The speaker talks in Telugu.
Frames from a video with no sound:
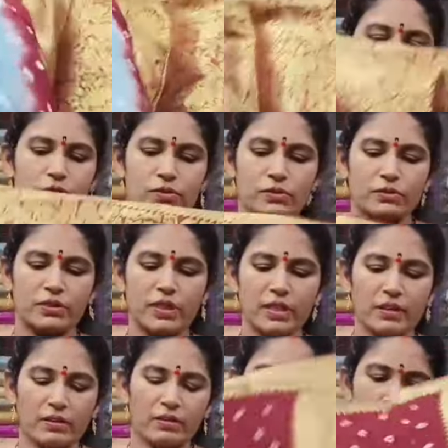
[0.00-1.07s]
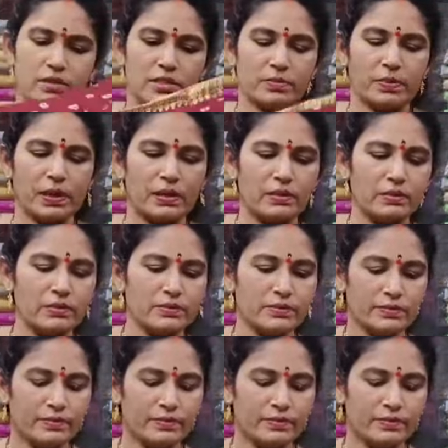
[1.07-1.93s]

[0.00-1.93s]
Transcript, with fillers: పళ్ళు చూసుకుంటే కాంట్రాస్ట్ పళ్ళు